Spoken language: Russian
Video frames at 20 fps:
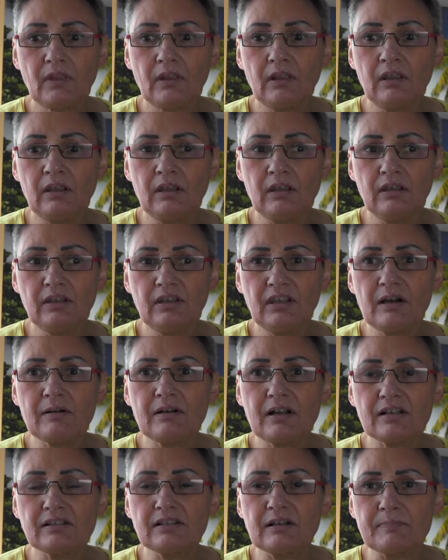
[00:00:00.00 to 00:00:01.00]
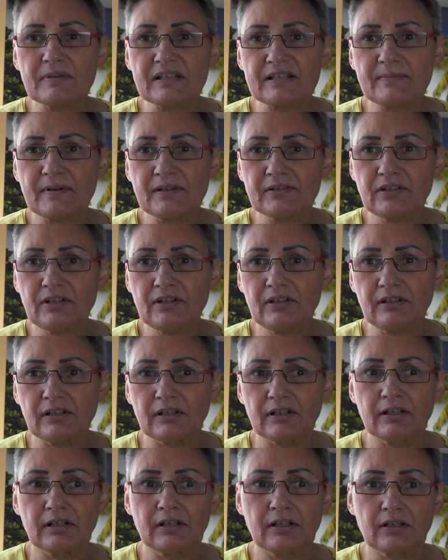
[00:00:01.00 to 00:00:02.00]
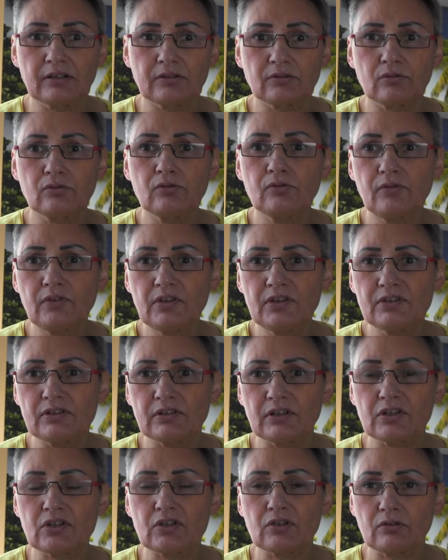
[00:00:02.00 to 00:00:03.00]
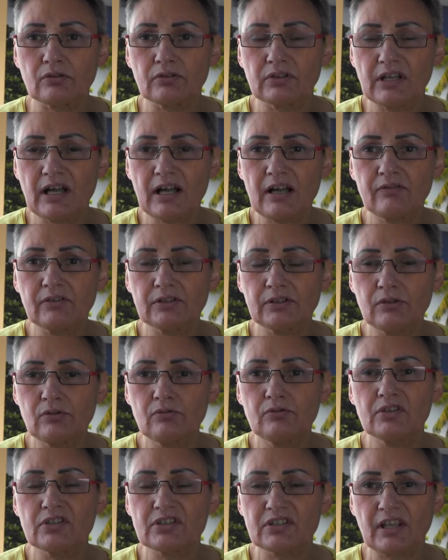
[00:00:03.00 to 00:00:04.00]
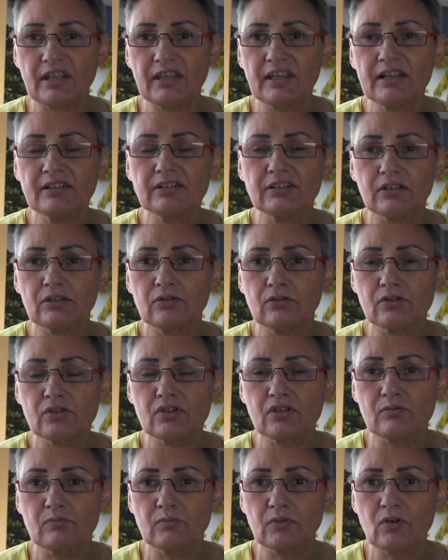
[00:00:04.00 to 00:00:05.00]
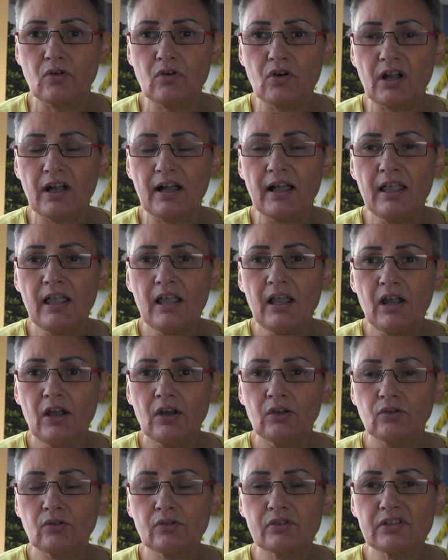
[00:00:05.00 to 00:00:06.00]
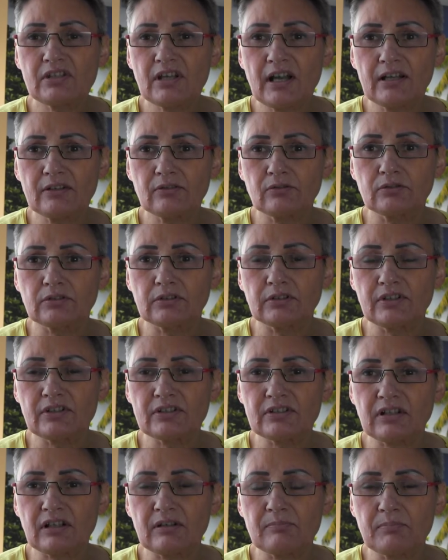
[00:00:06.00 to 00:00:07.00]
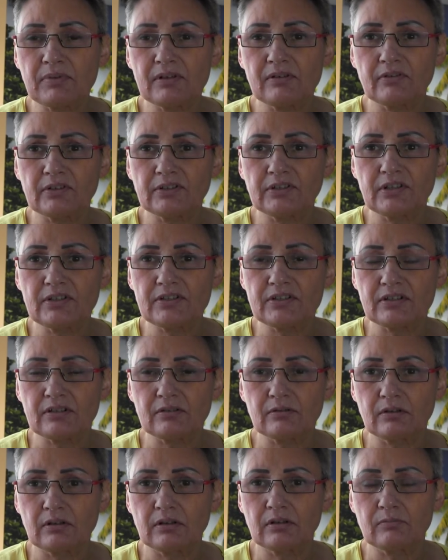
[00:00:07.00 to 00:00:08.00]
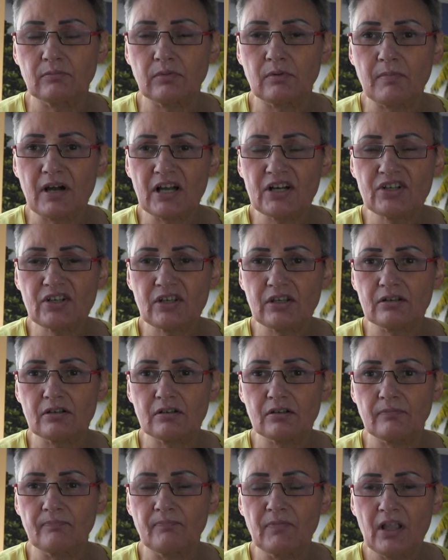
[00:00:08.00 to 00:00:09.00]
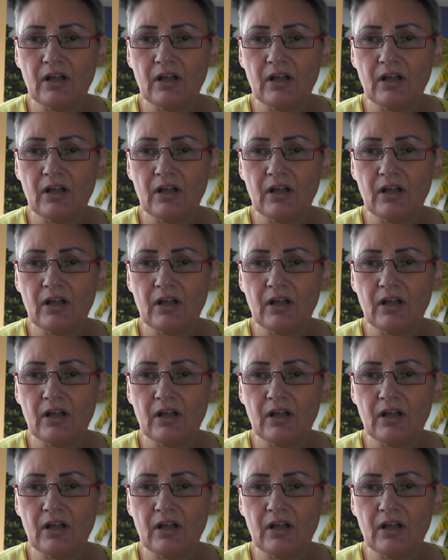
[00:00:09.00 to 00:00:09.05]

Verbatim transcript: И я, когда посмотрела, то увидела, что да, вот люди стоят, их очень много, но тянут из толпы вот эти бумажки,